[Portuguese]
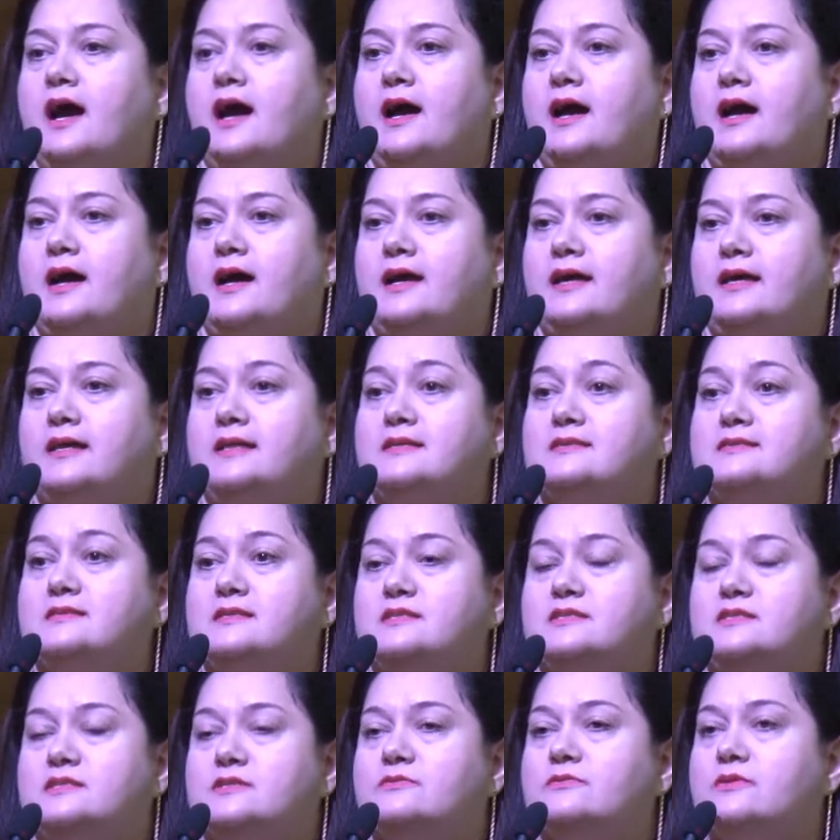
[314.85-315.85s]
ah, eles
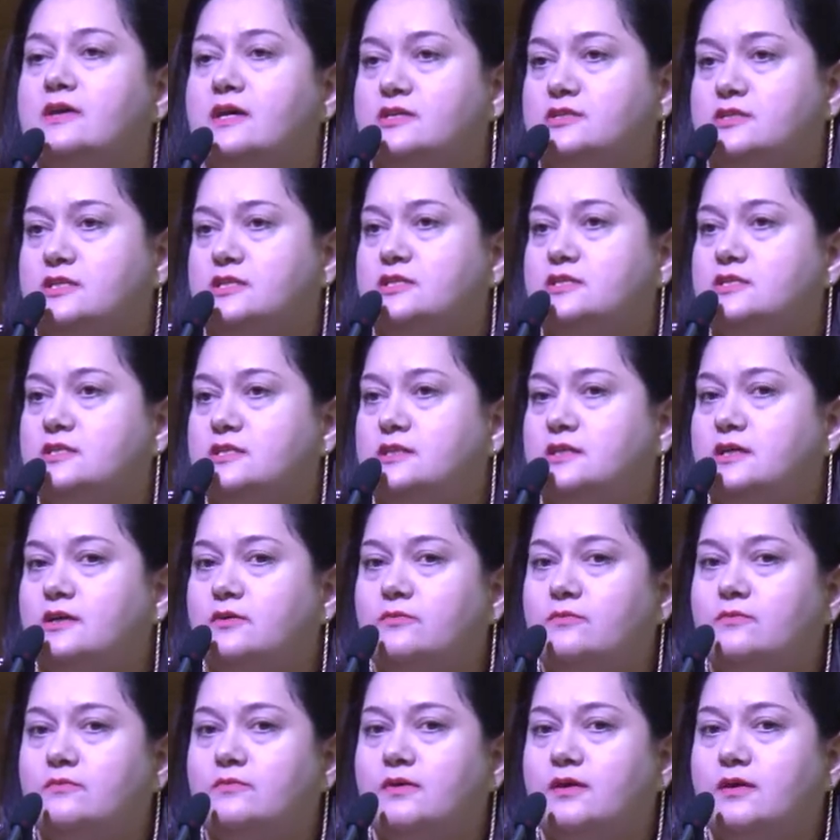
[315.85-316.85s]
sentiam que a gente
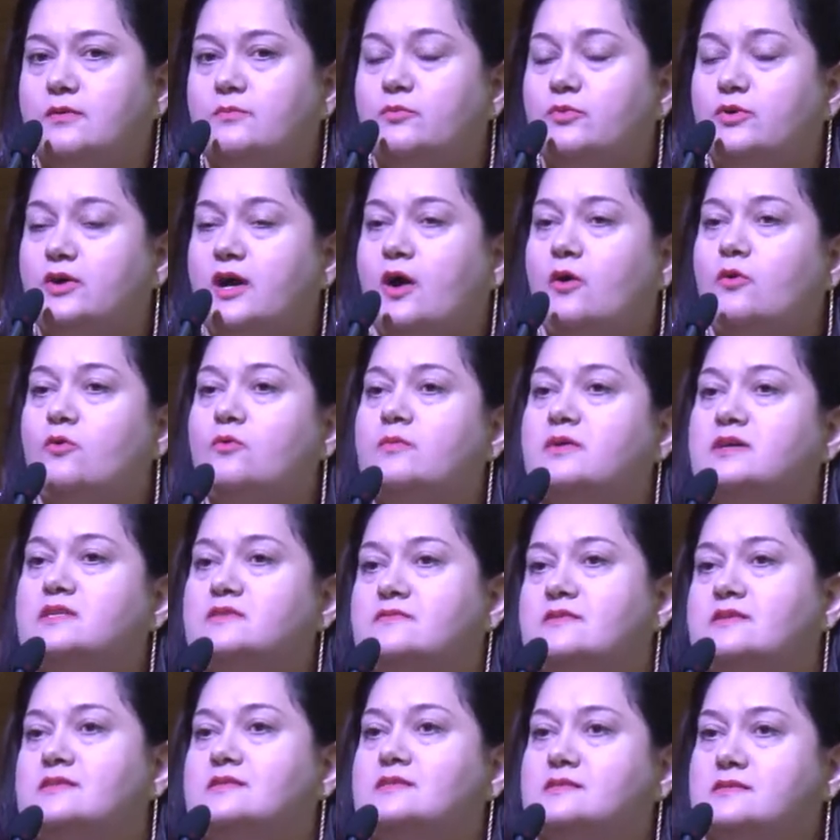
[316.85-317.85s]
não
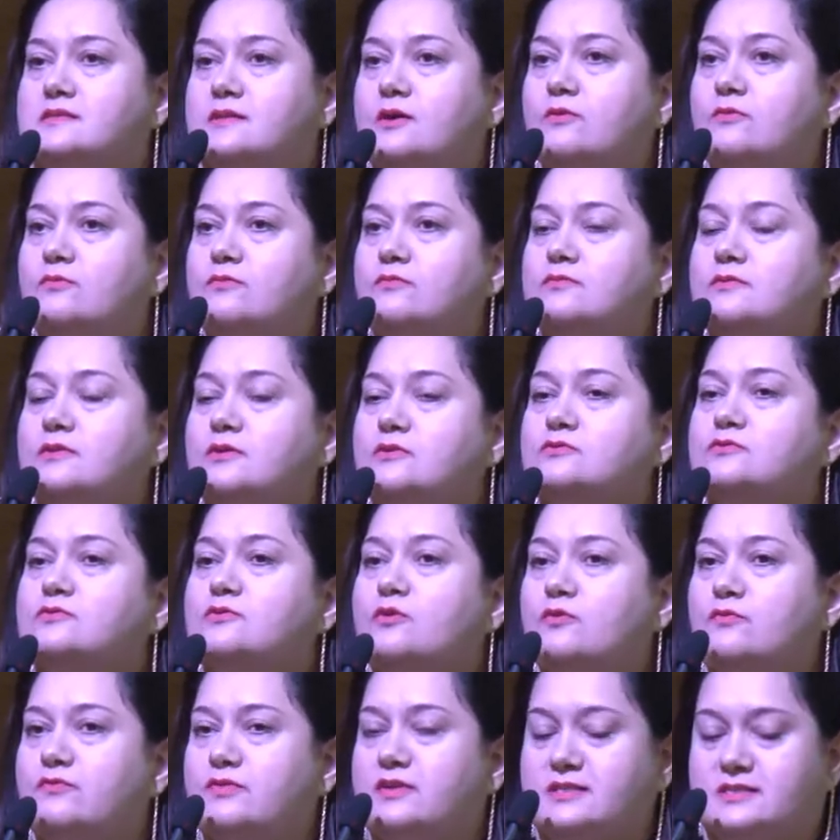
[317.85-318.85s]
algumas vezes não, não se
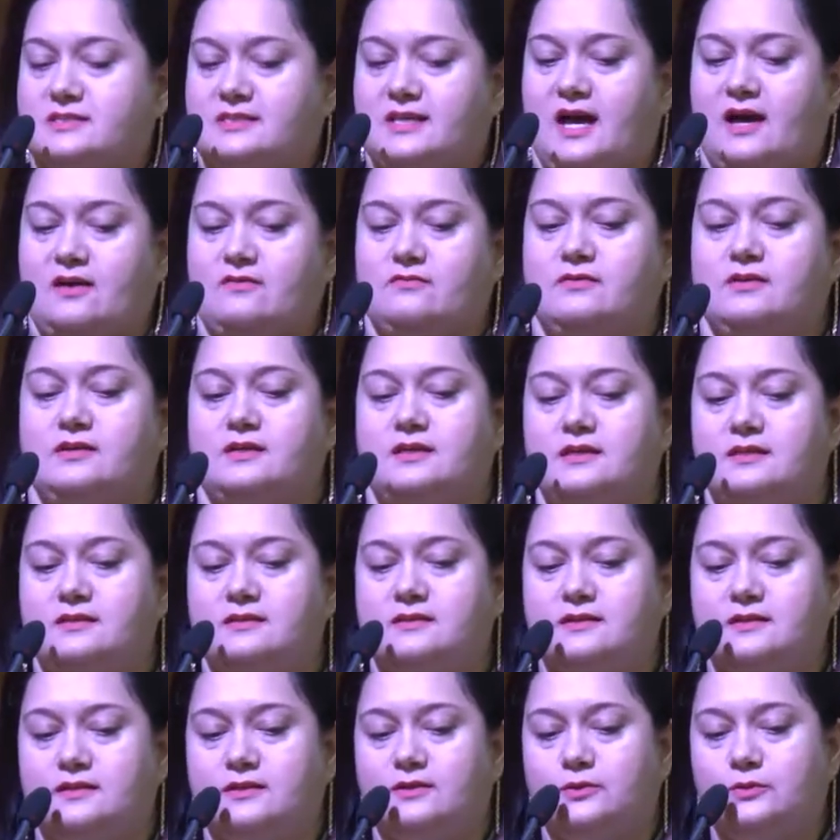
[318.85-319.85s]
conversava
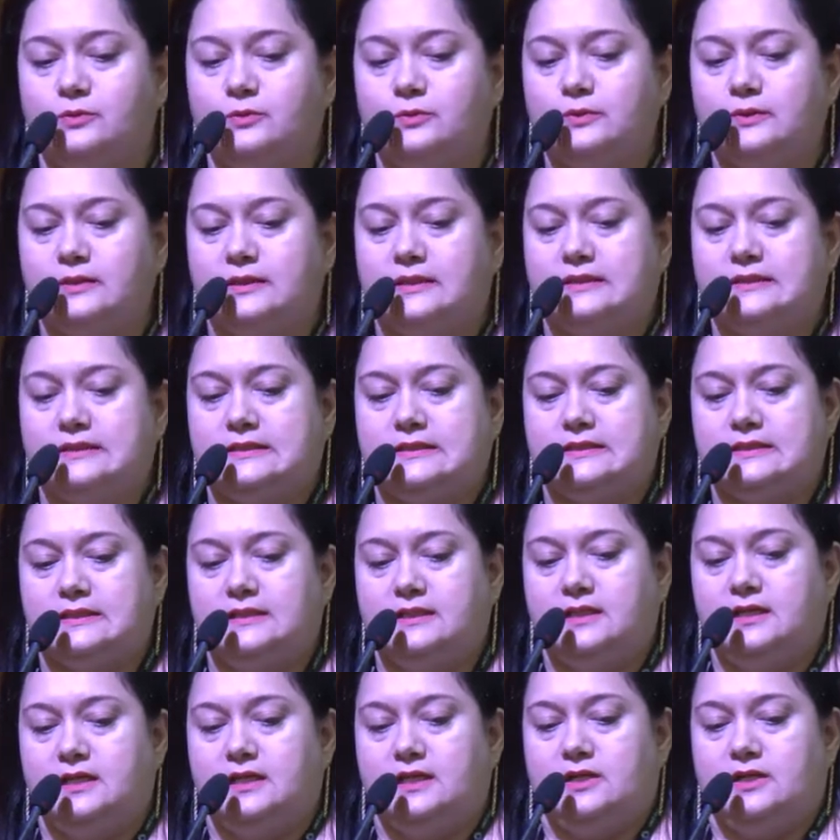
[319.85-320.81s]
então ah,